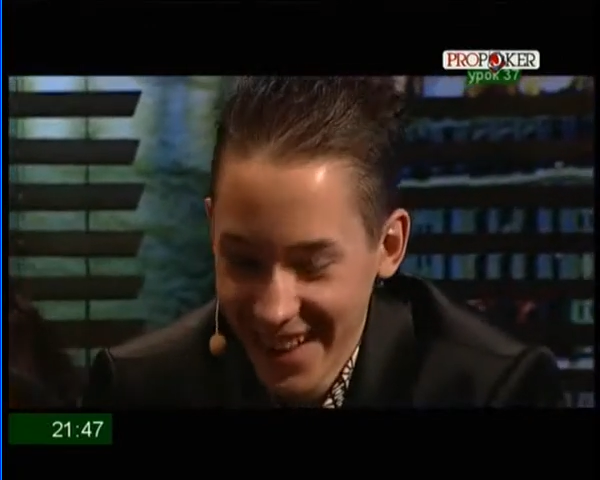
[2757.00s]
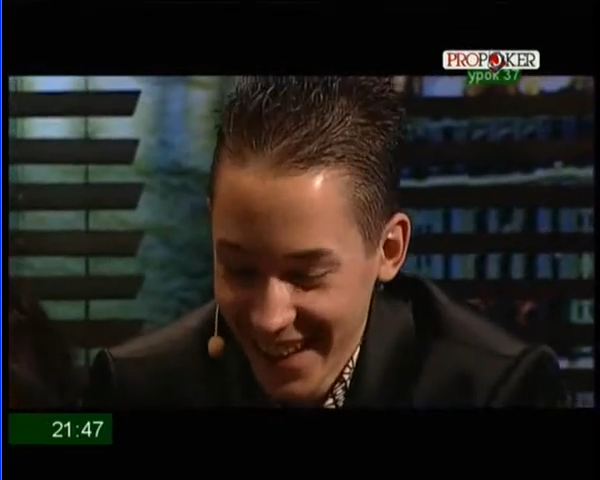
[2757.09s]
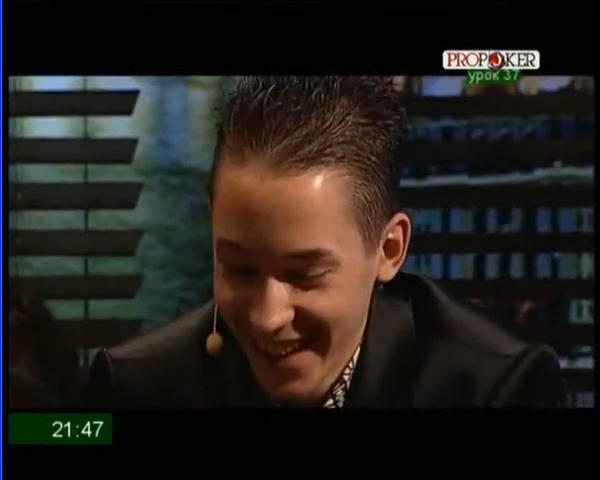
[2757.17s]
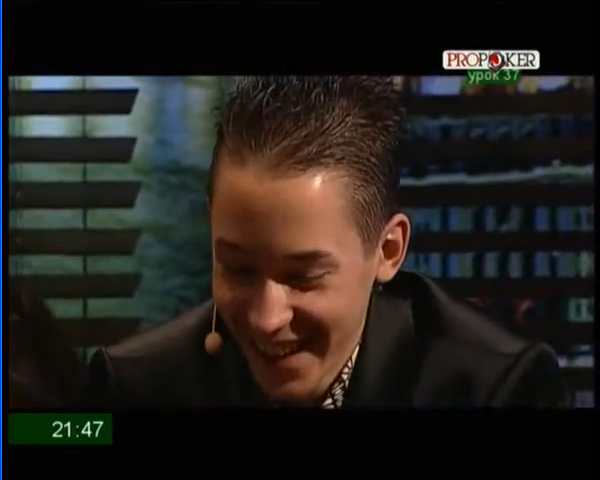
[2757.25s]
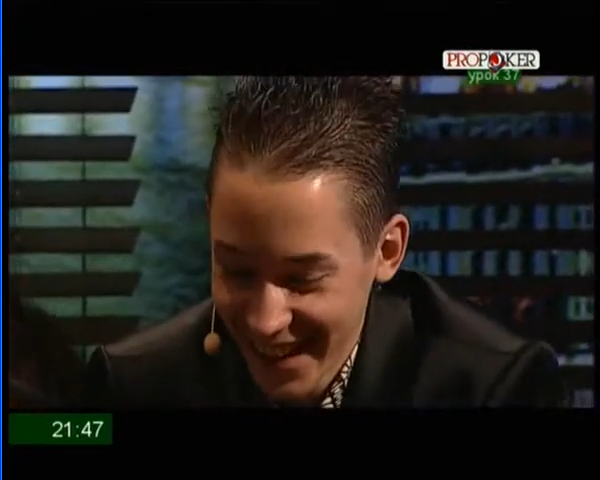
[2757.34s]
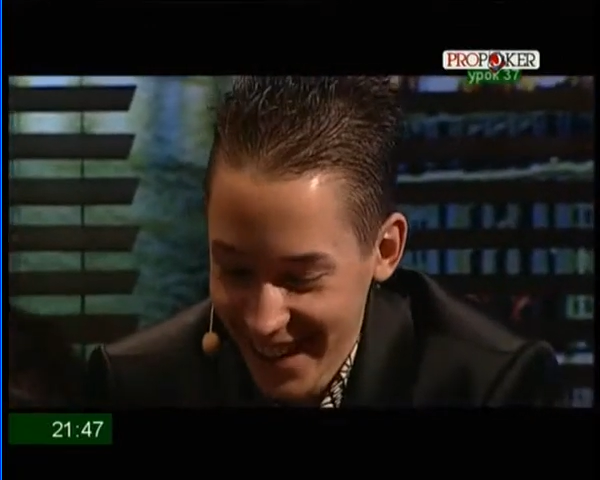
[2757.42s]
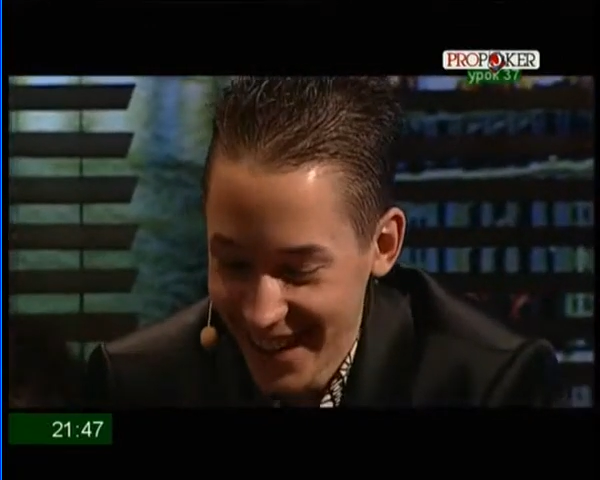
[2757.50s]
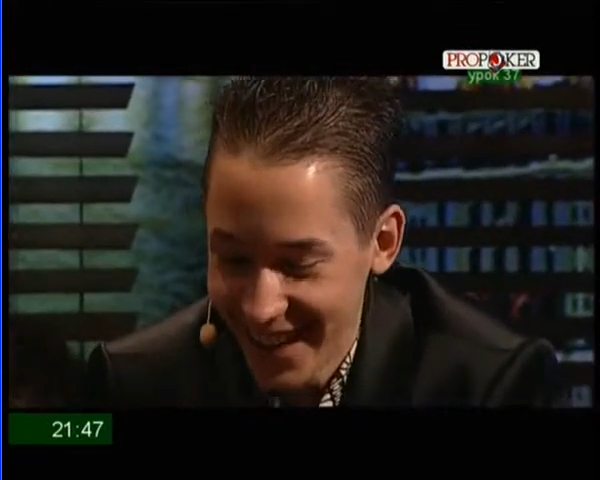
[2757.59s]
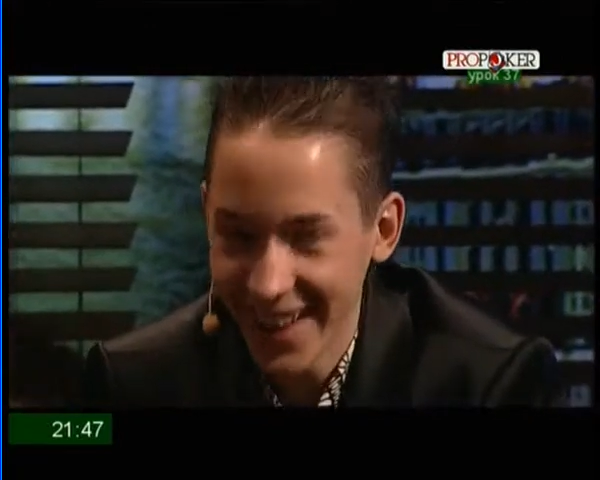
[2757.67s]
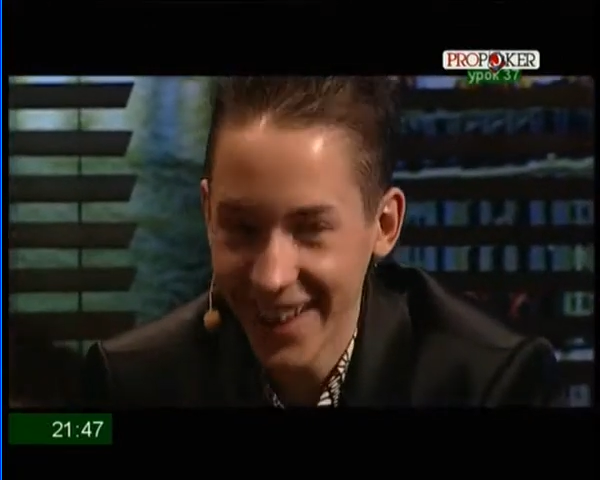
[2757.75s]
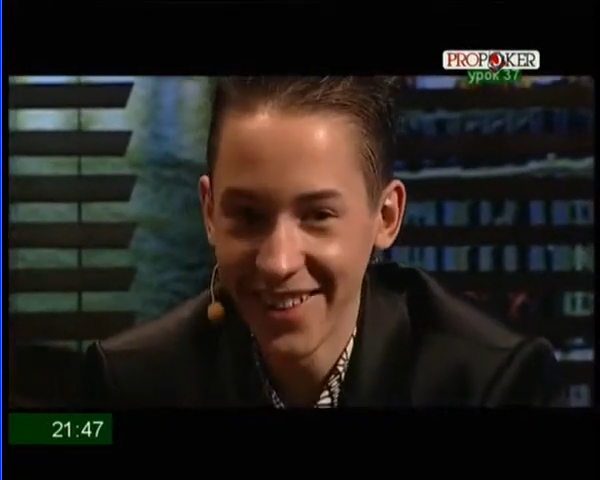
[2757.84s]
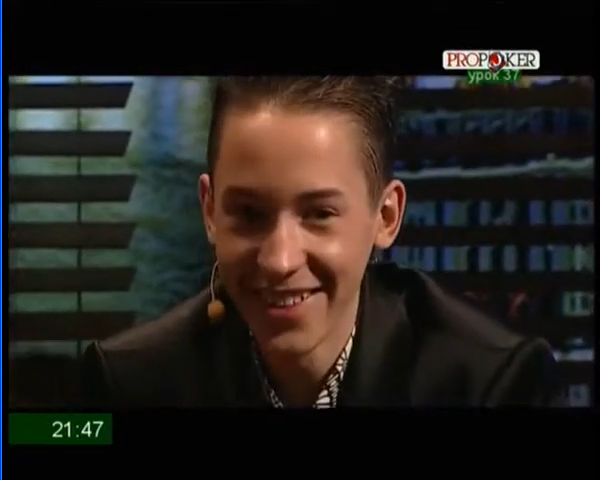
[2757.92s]
Аут
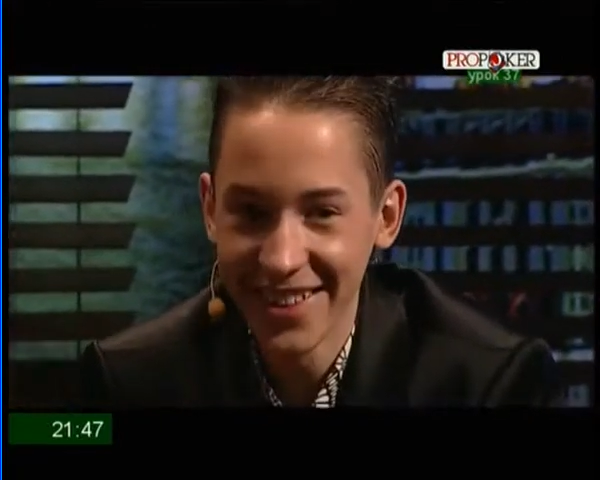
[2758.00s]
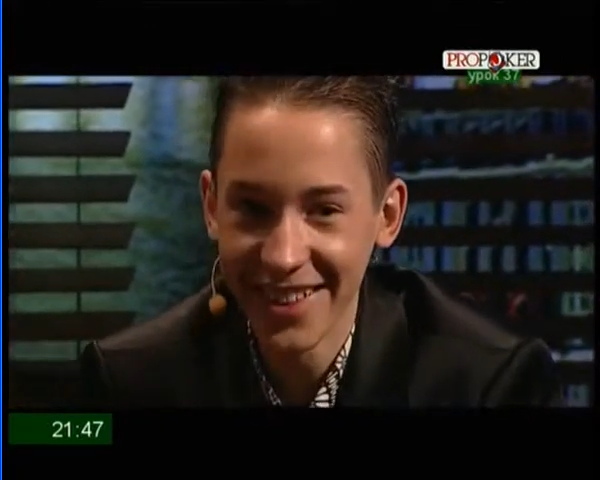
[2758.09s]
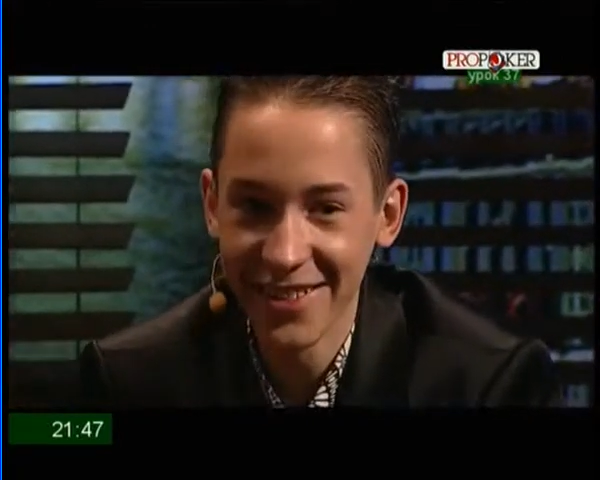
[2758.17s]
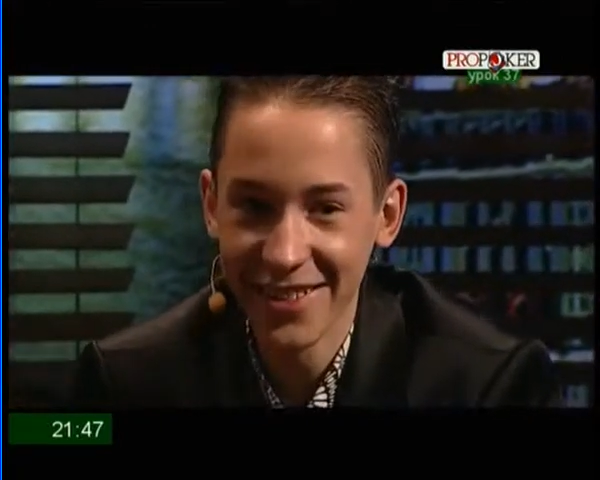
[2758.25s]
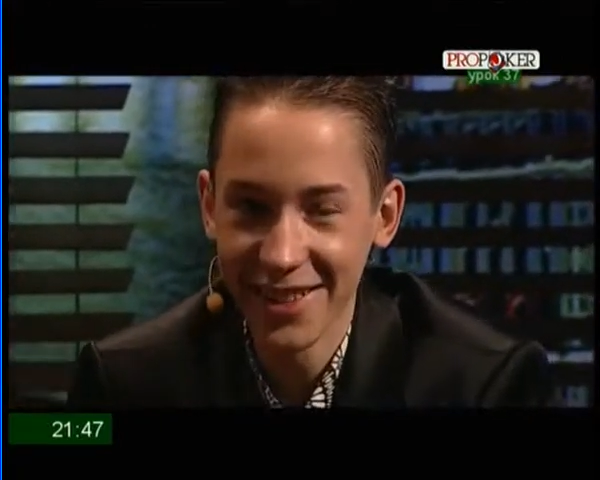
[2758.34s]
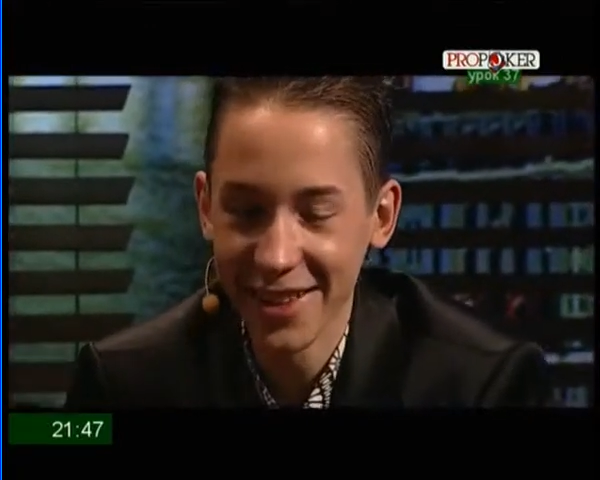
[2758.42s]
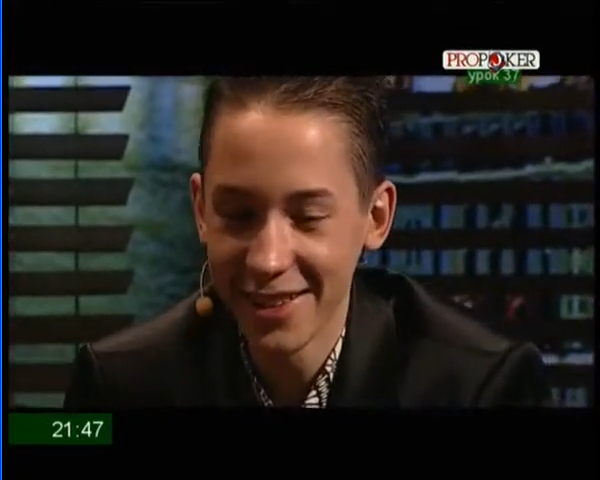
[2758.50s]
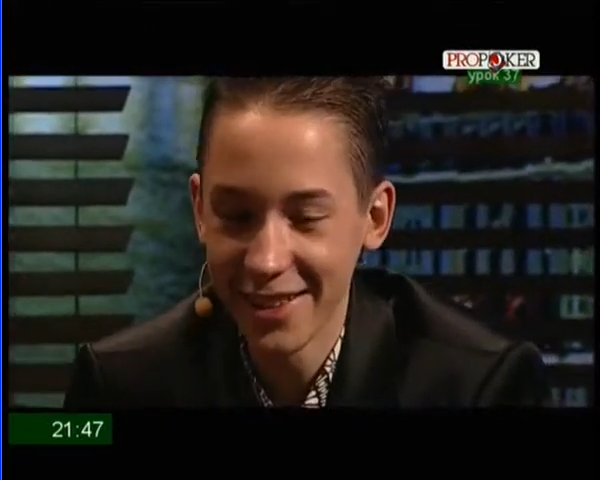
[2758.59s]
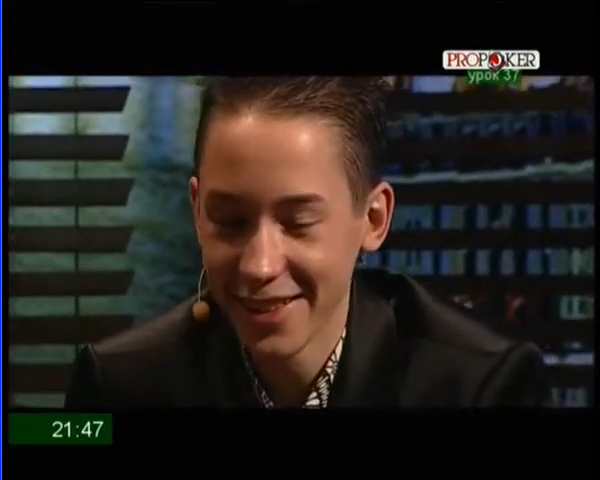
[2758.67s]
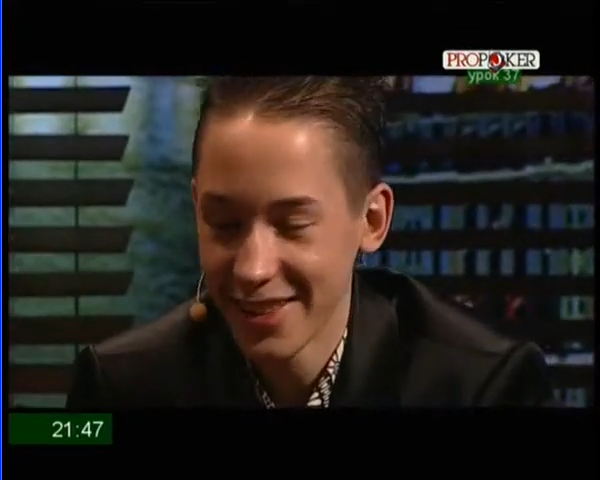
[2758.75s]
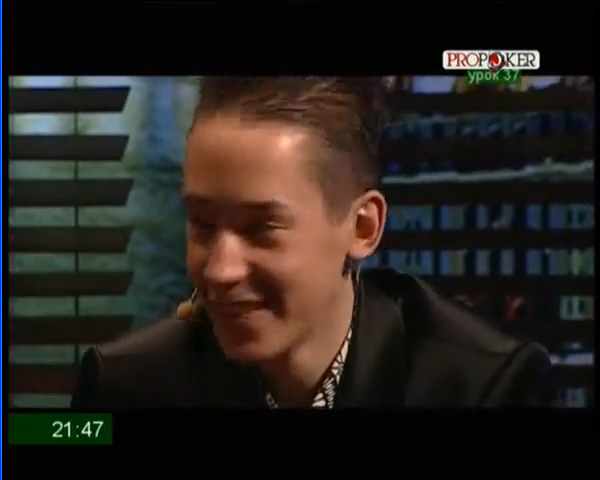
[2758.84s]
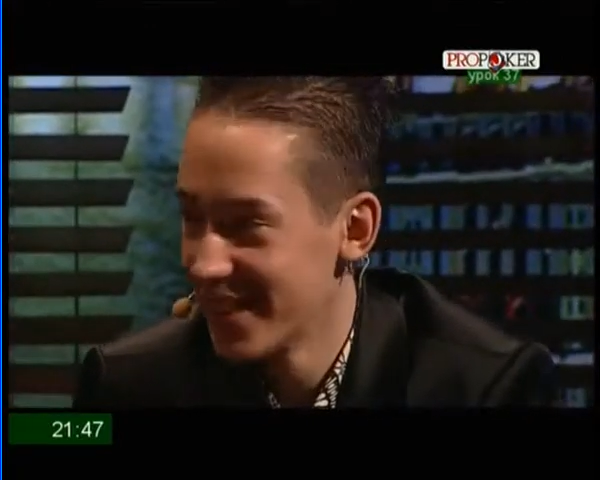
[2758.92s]
ловить. я видела
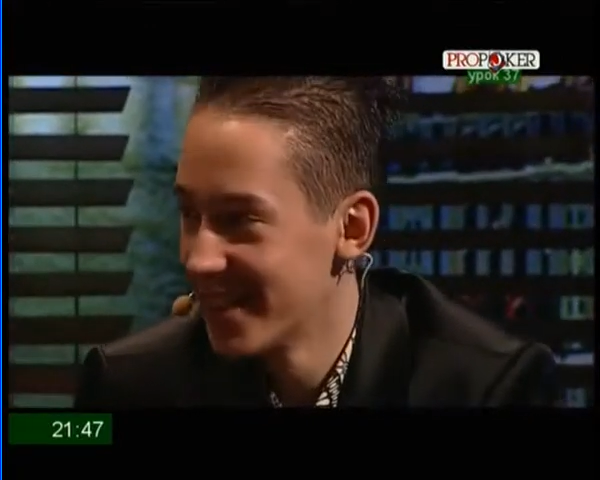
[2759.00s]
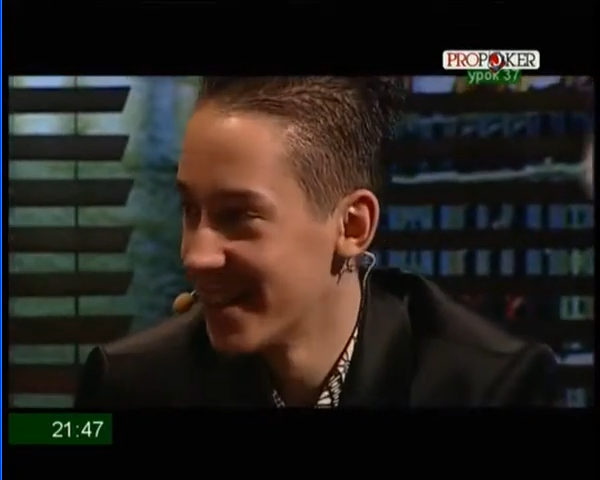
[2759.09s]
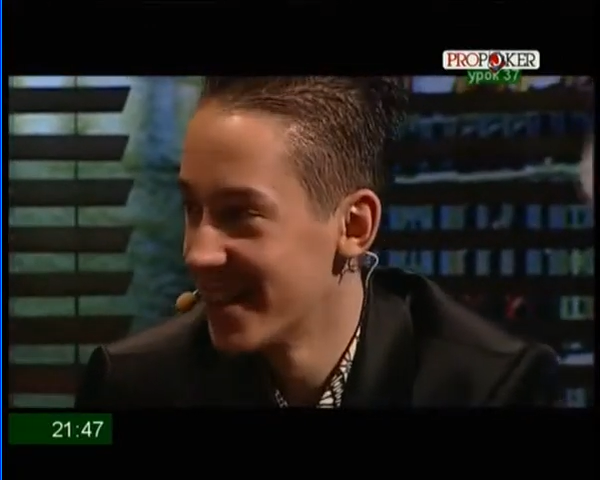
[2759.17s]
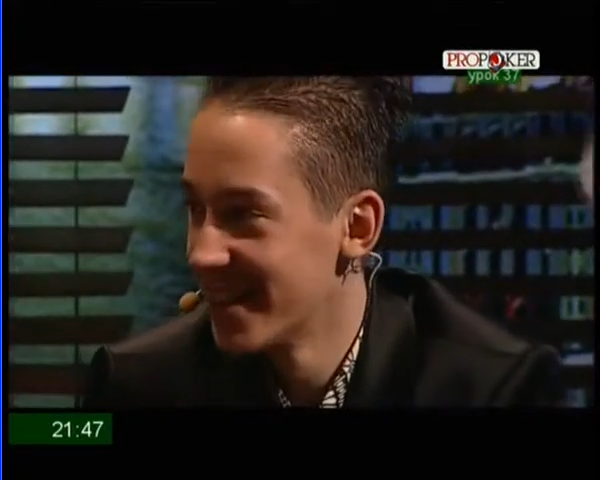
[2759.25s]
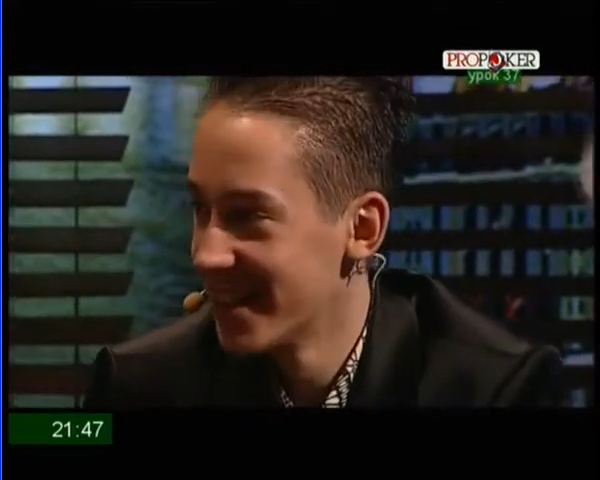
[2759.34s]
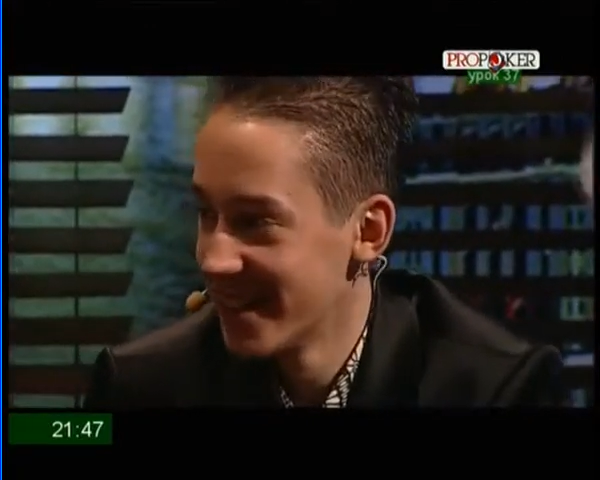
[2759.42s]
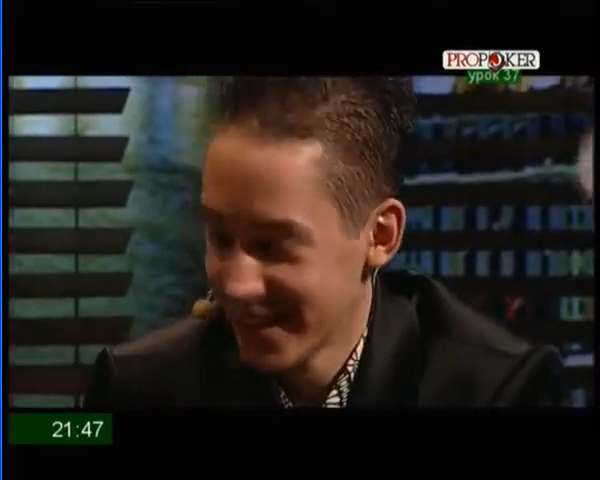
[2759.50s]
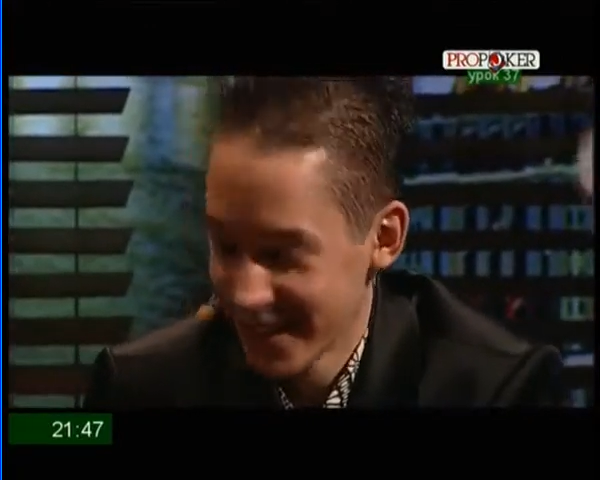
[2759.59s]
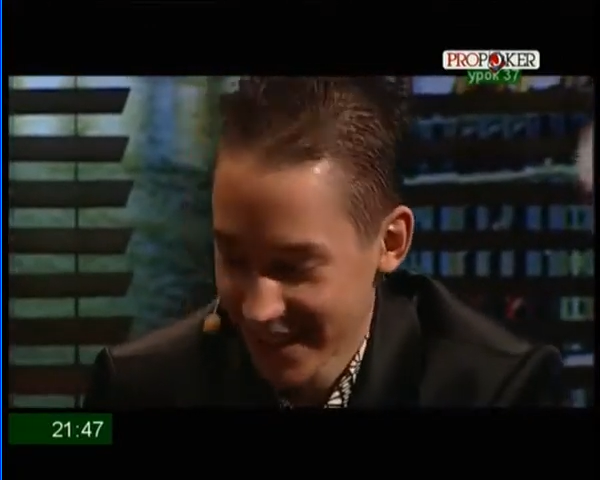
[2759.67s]
короля, я не видела